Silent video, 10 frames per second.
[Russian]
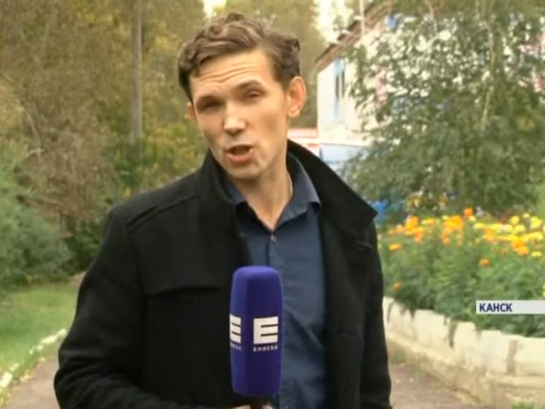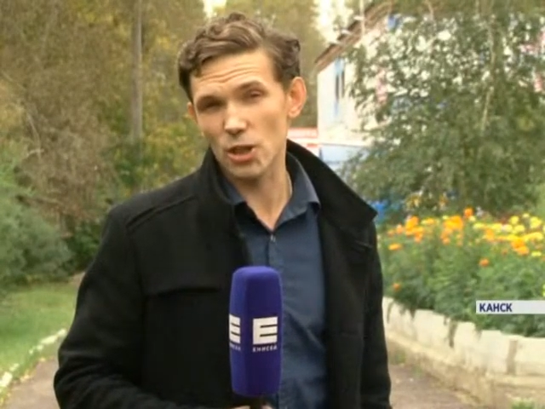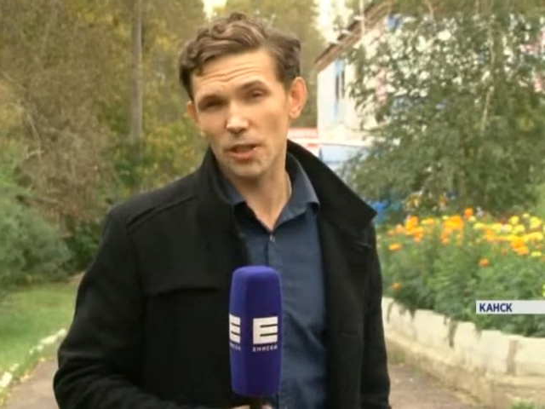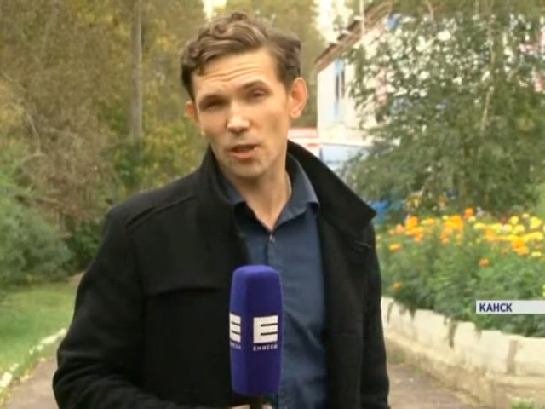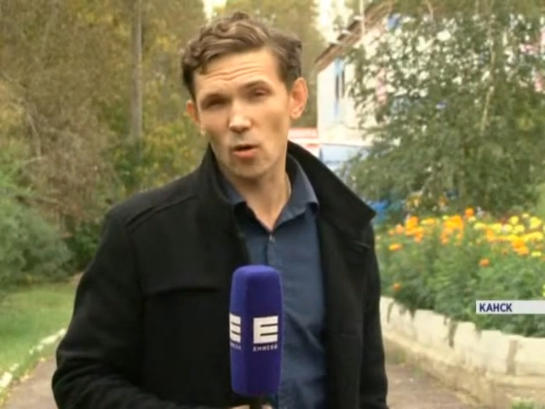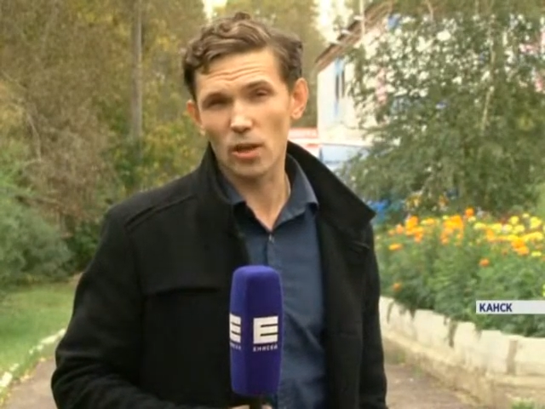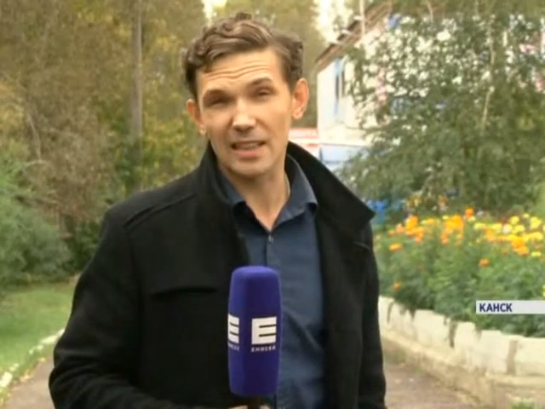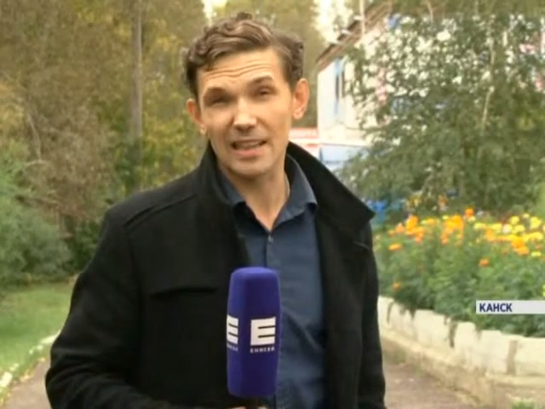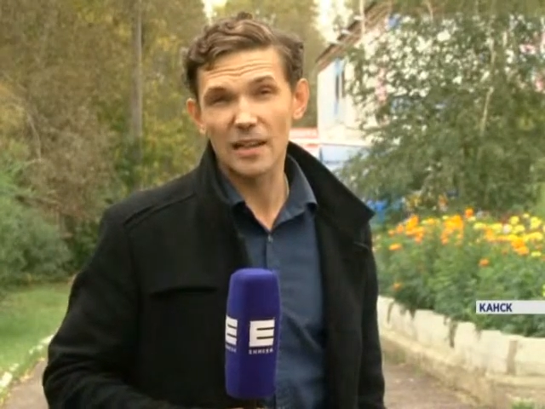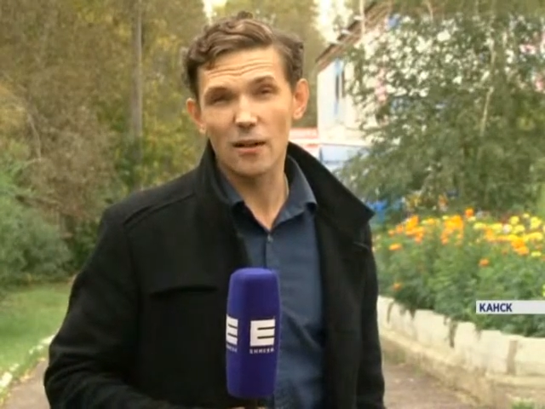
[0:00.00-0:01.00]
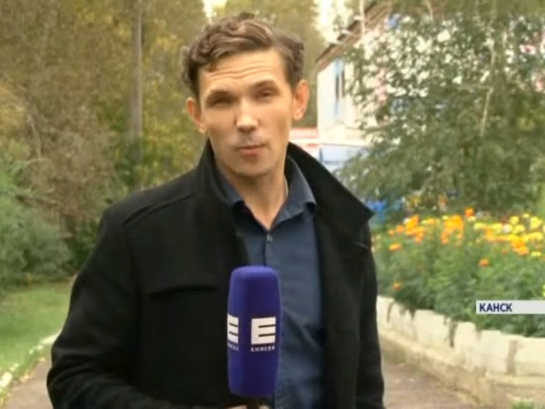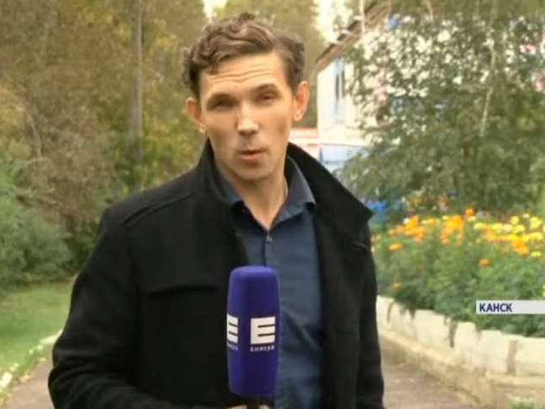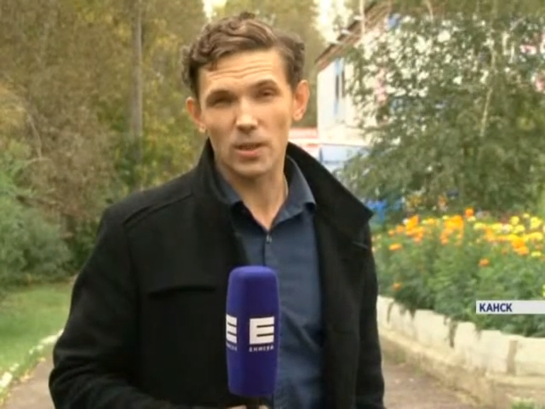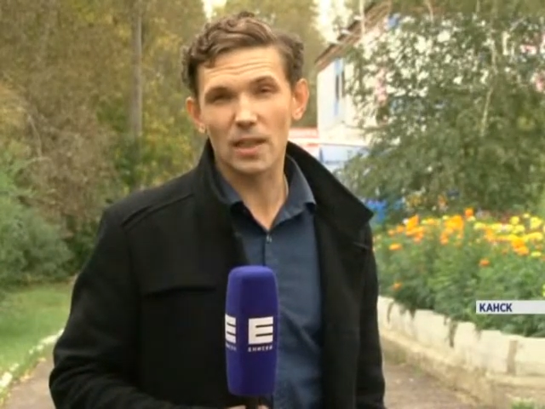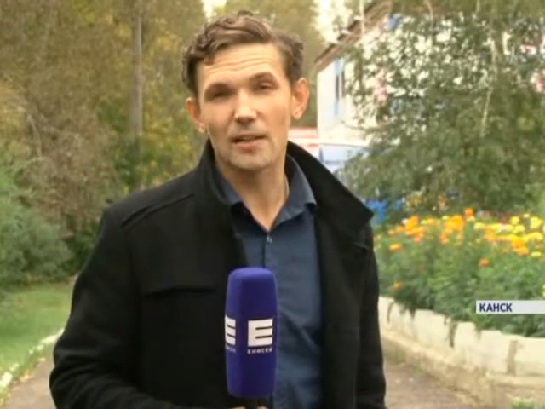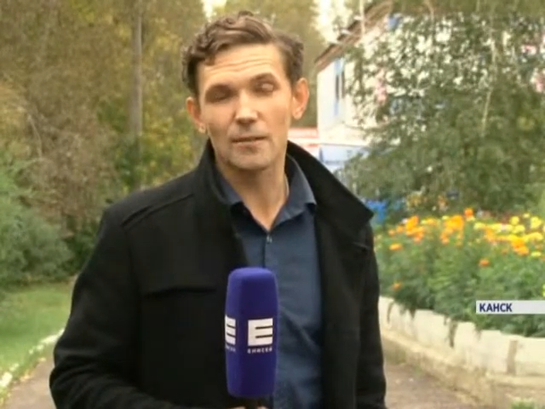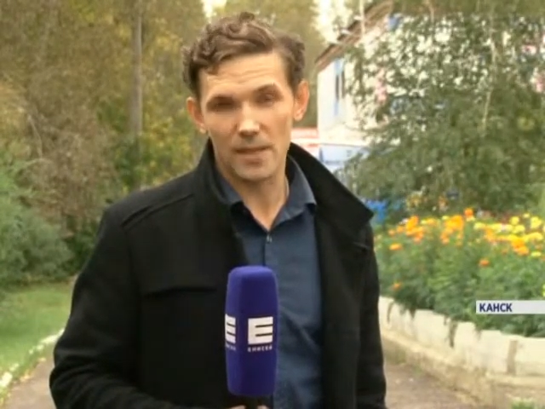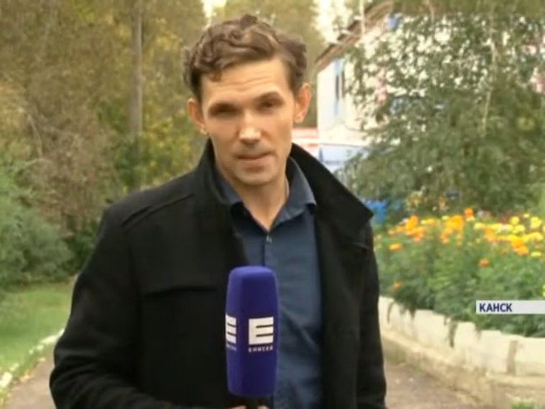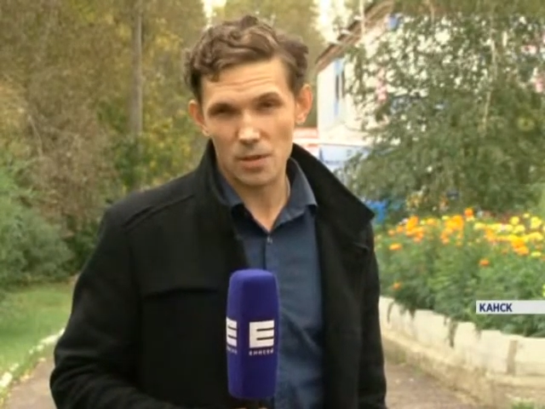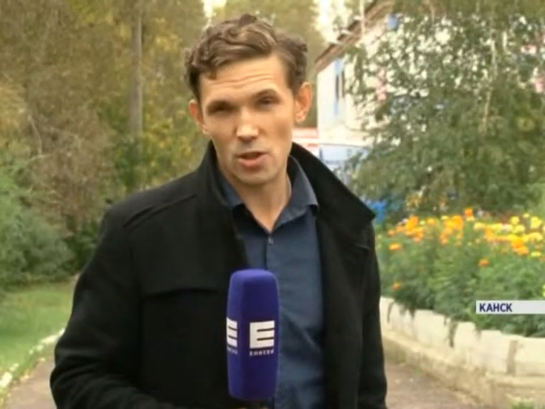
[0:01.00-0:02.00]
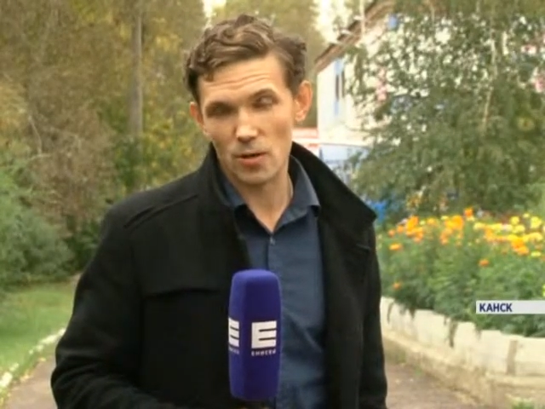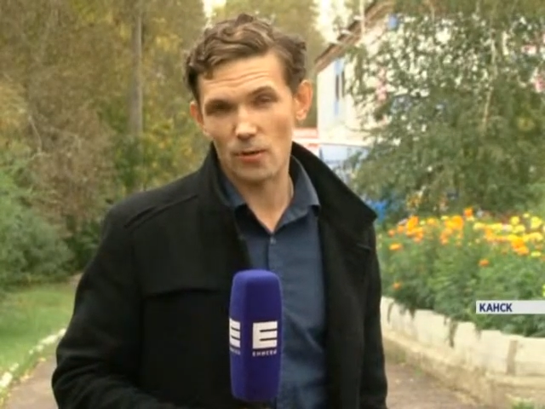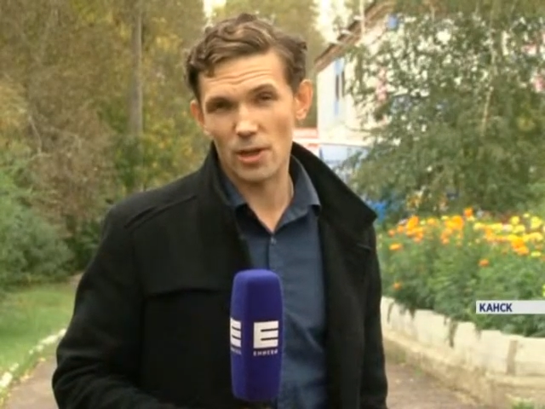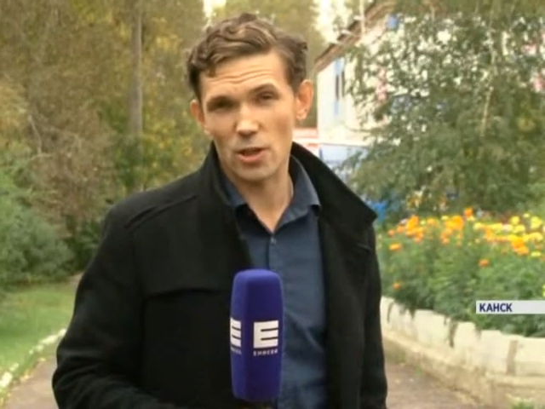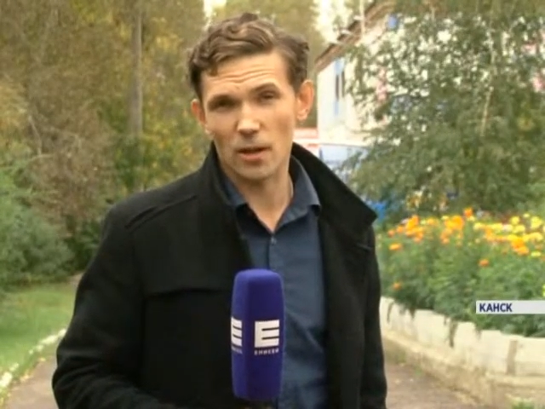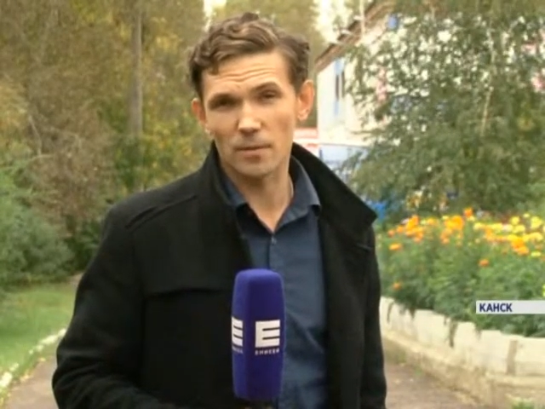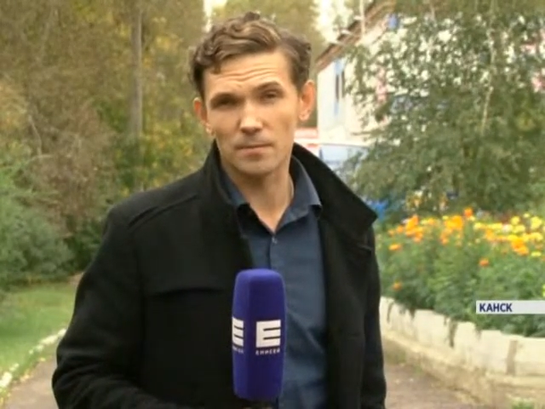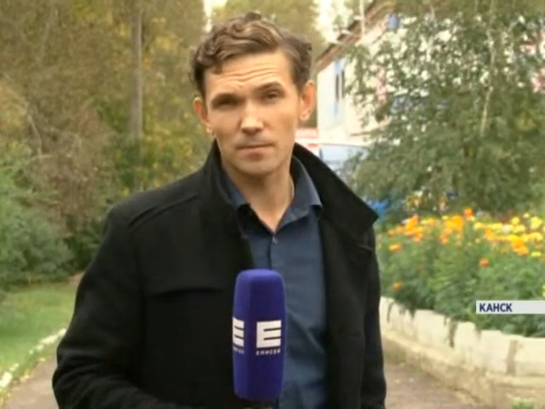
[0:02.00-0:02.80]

жителей города вплоть до 8 часов вечера.